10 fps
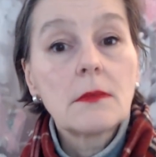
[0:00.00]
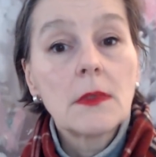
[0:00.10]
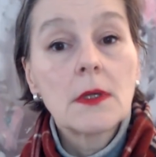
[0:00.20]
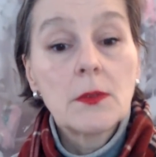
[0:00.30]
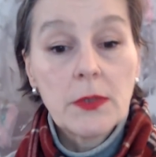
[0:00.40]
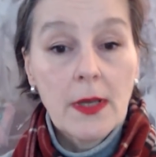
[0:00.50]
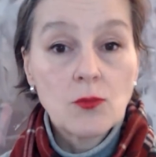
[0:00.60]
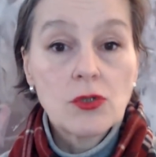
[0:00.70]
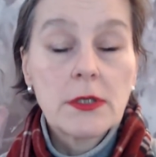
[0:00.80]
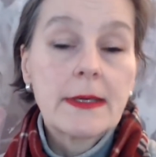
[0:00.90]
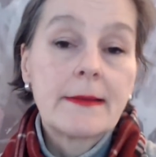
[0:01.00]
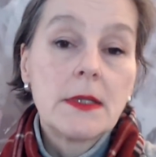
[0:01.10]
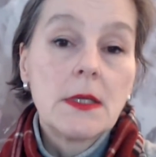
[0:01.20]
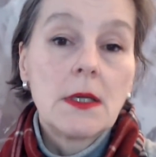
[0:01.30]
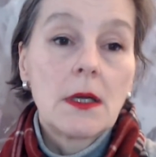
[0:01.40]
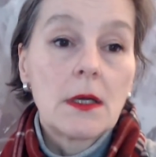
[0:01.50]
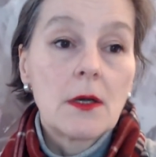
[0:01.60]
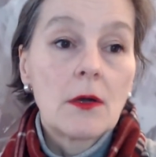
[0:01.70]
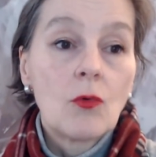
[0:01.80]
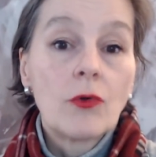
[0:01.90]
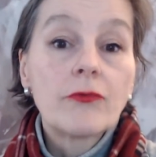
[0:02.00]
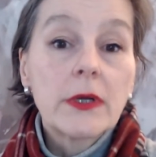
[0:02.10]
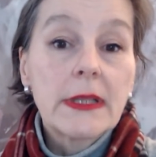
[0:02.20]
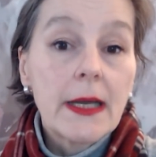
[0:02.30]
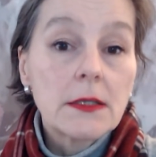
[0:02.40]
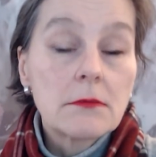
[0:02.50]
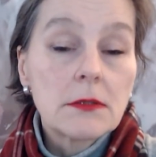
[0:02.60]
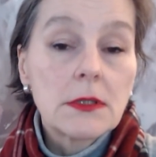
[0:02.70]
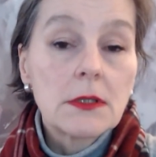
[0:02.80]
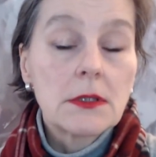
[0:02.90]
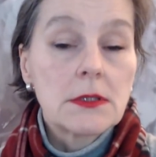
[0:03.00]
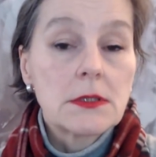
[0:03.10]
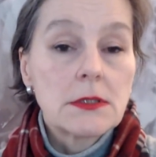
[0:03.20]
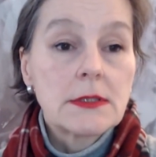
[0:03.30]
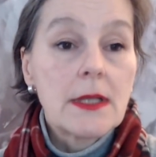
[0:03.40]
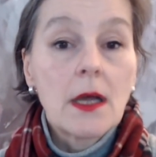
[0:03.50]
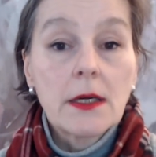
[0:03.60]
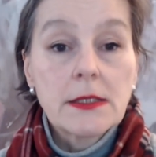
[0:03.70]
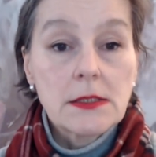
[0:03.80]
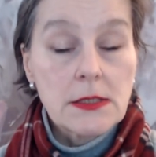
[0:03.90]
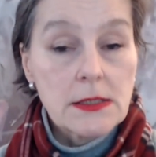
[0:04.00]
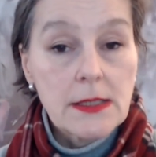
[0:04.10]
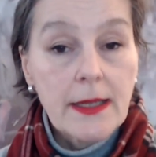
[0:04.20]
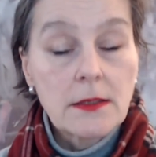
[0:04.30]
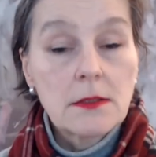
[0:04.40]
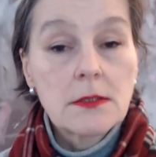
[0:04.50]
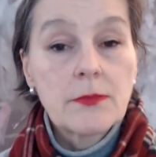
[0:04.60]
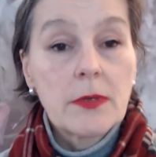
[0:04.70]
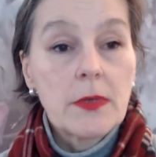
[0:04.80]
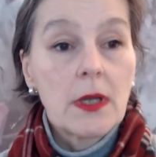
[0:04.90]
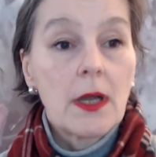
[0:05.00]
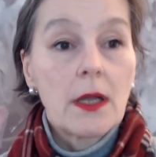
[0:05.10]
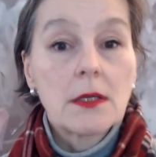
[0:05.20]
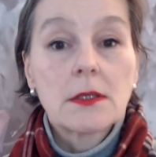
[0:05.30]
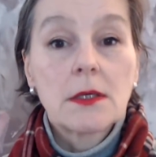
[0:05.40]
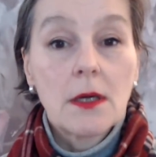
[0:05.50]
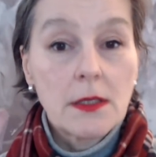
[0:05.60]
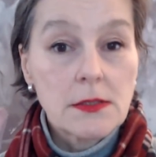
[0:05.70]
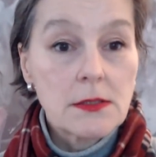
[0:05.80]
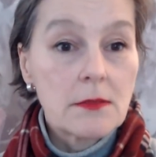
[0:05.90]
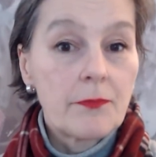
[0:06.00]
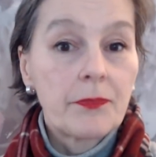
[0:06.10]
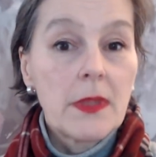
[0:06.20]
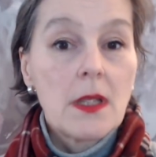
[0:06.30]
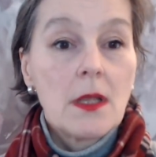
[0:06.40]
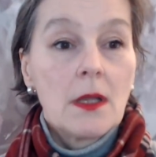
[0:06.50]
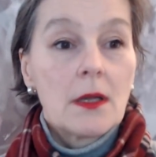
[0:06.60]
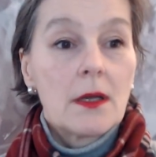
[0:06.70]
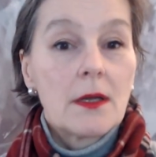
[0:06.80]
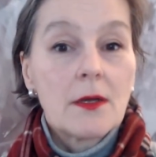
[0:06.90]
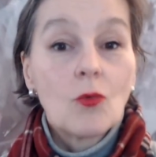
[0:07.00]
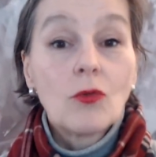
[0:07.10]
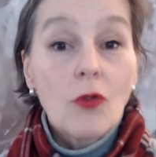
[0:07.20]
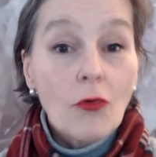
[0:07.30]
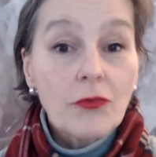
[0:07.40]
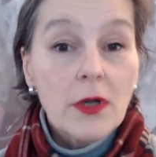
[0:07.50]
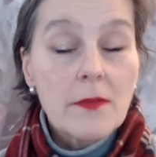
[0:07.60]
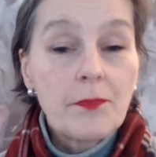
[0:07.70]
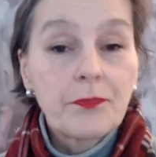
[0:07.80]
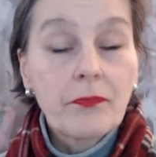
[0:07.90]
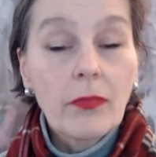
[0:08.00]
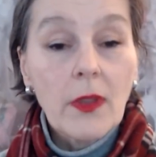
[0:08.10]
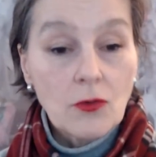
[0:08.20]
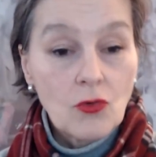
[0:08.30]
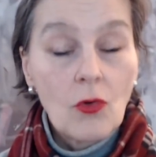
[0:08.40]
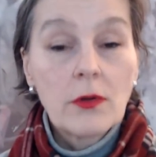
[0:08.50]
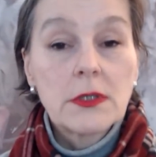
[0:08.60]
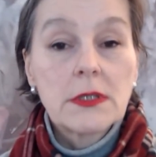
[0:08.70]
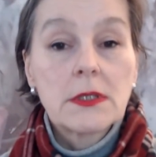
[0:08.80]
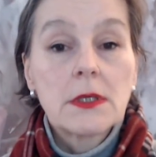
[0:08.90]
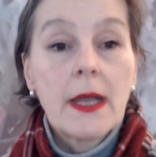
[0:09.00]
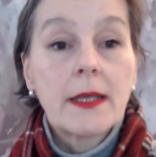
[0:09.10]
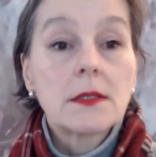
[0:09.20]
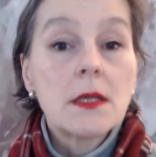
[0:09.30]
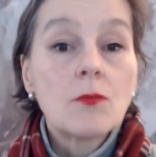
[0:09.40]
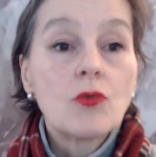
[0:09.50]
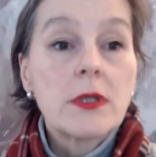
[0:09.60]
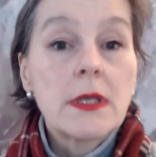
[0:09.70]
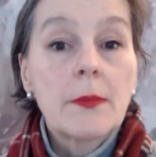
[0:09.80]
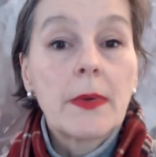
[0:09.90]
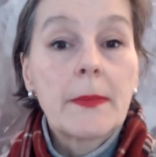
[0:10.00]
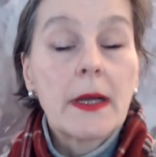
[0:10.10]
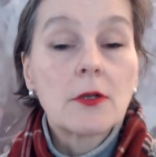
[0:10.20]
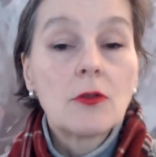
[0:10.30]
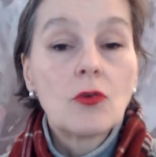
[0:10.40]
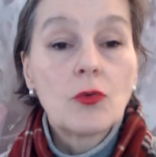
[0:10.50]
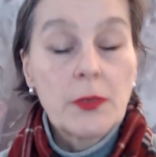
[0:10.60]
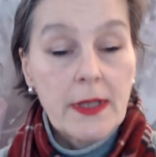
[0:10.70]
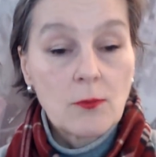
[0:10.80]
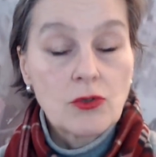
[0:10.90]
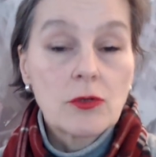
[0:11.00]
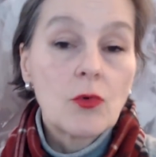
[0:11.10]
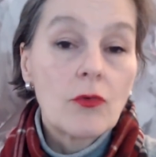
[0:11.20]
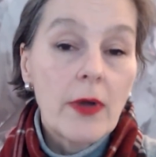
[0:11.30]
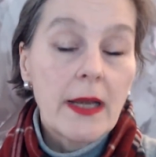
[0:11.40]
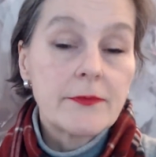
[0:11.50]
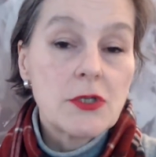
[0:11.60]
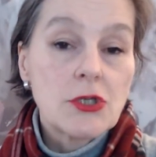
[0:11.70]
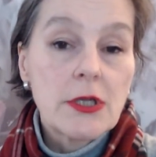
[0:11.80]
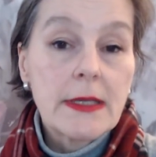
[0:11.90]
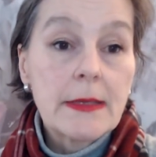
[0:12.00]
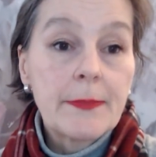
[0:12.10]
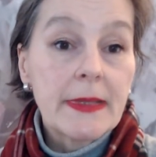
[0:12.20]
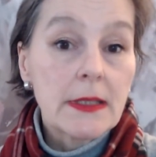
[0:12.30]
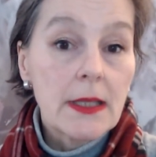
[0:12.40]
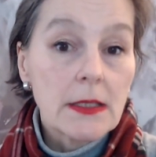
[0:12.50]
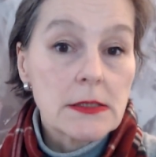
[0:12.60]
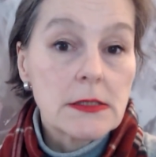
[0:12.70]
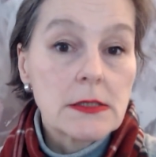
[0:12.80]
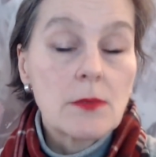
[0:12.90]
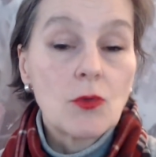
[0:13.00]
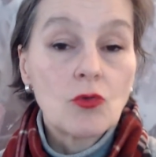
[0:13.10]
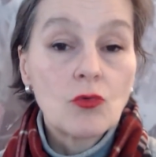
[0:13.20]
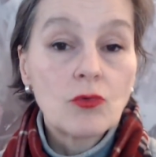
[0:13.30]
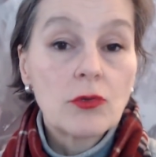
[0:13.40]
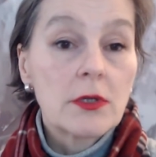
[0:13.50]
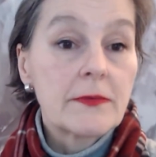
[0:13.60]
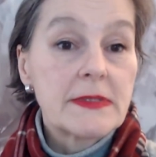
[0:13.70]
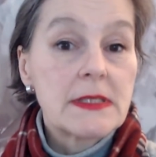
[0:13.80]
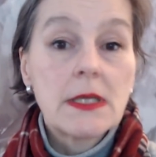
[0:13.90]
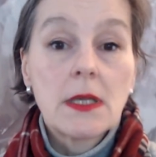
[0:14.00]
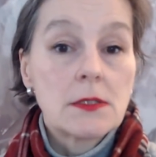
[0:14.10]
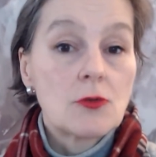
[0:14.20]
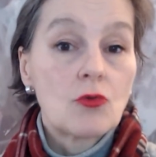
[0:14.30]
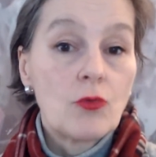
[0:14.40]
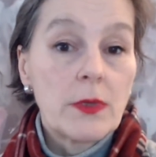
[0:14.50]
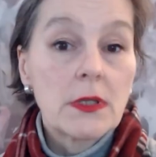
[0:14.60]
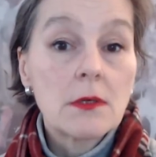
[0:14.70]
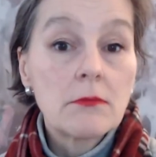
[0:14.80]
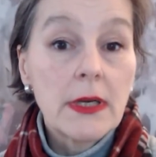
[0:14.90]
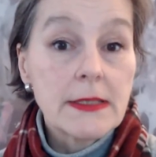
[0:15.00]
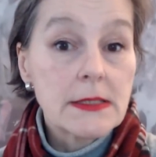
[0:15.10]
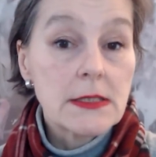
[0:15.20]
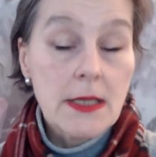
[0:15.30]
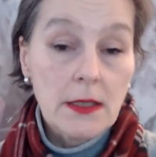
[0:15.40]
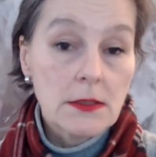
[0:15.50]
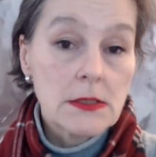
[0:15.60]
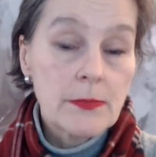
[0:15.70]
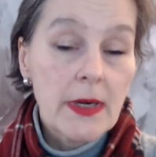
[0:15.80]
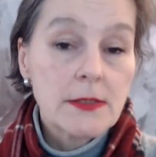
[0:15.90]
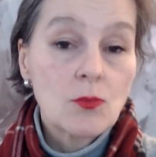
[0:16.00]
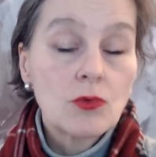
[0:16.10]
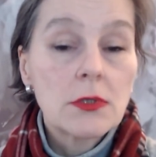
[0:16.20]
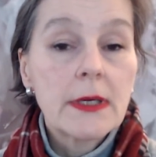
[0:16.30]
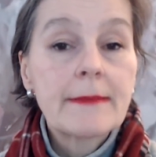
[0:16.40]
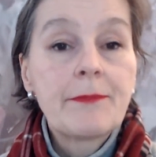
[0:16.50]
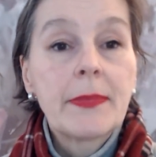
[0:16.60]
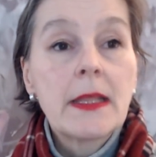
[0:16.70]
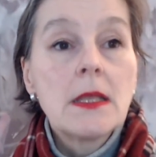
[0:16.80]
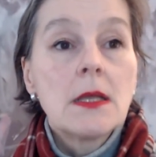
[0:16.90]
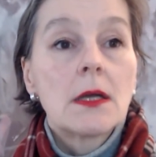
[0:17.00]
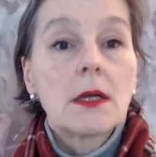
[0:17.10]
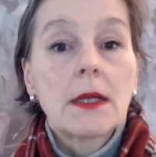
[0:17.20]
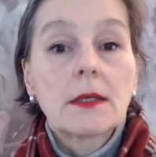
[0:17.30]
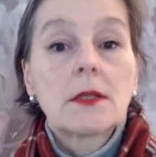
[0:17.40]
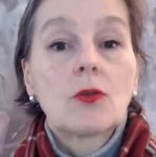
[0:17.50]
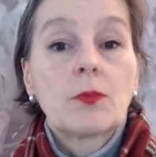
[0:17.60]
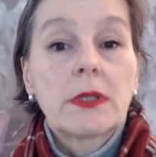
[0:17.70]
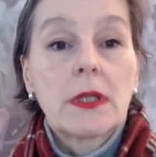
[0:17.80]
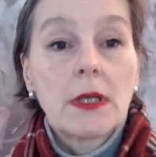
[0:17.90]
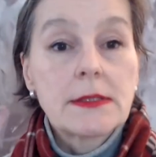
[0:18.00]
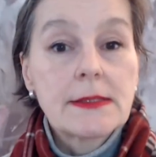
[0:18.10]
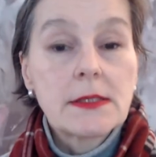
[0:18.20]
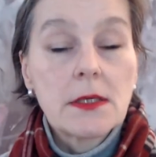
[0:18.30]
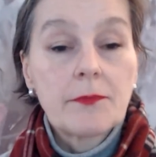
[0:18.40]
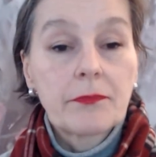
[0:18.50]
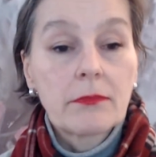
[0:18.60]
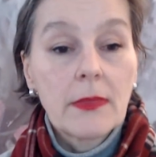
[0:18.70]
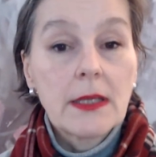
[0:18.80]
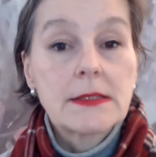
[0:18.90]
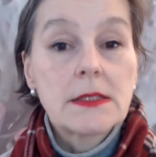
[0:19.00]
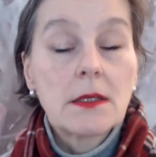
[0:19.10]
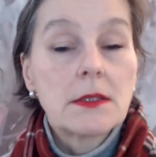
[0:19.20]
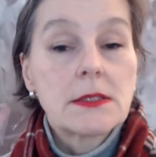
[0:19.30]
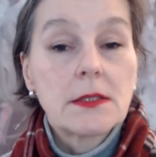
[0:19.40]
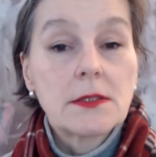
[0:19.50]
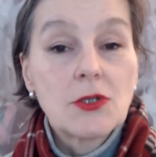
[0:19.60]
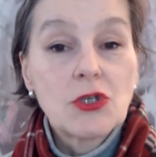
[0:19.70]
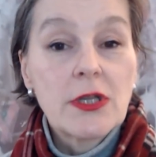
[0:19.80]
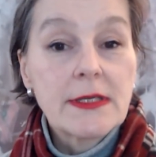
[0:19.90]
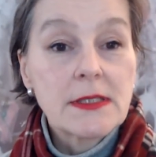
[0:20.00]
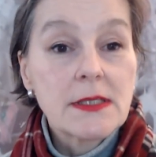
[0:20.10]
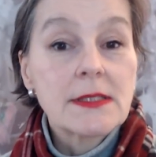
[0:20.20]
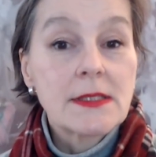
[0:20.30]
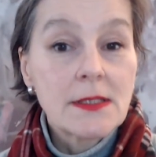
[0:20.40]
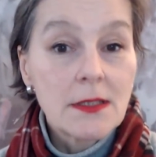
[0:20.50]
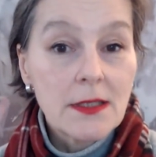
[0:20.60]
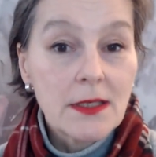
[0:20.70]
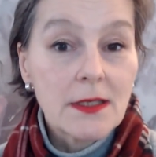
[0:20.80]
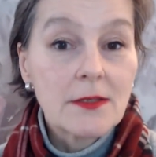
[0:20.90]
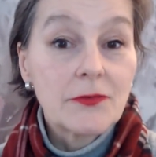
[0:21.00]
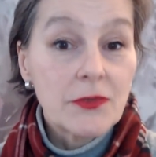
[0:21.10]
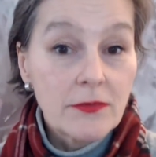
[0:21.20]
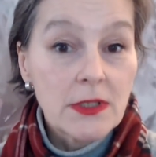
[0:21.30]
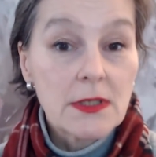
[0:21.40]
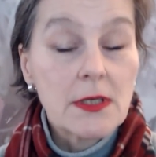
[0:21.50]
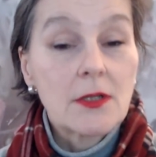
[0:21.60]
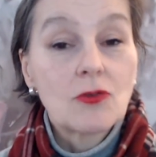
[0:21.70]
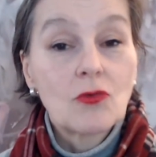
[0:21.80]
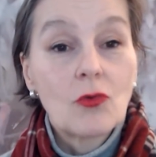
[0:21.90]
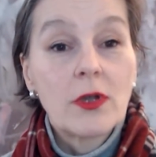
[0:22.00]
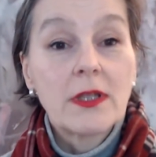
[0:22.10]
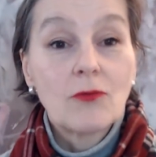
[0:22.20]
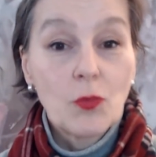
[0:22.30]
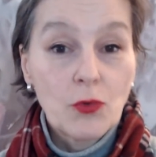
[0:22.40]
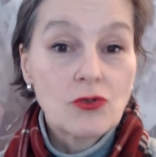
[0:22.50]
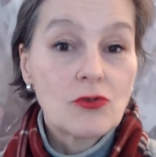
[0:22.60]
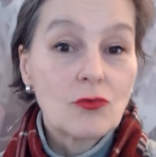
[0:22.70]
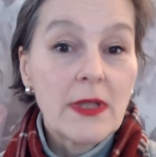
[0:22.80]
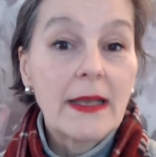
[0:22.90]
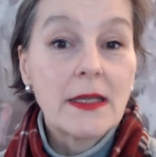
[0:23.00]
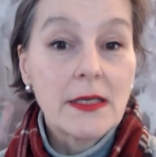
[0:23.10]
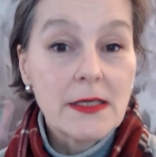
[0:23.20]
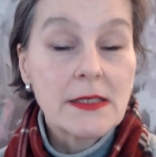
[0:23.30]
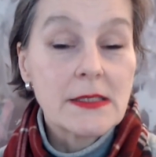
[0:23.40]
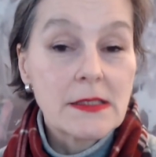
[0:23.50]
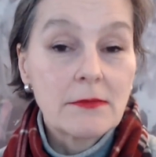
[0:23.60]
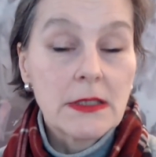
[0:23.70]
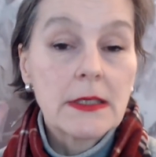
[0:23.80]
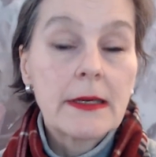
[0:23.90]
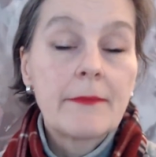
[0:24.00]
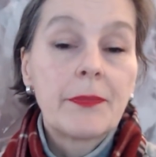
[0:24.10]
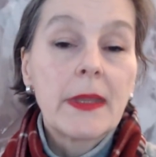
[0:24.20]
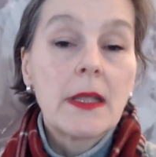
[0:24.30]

Э, потому что э, он выкладывал э, на разные сайты, прибегая к разным уловкам, но это ему не помогло, потому что буквально в течение 15 минут все эти документы были сняты с просмотра. Когда он пытался делать это через ссылки в Твиттере, то его просто удалили из Твиттера,